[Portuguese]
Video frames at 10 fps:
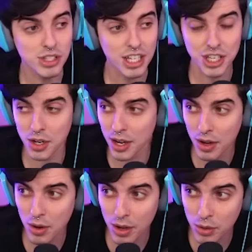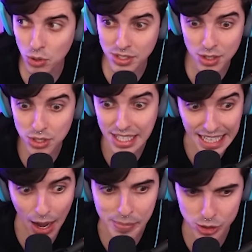gente, eu, eu, eu, tô, eu tô
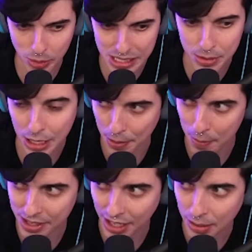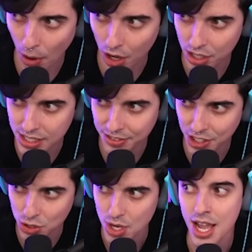sem alma. Vocês percebendo que minha alma tá indo embora nesse
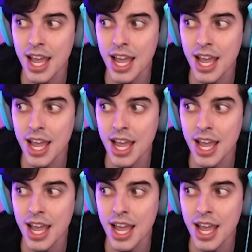vídeo?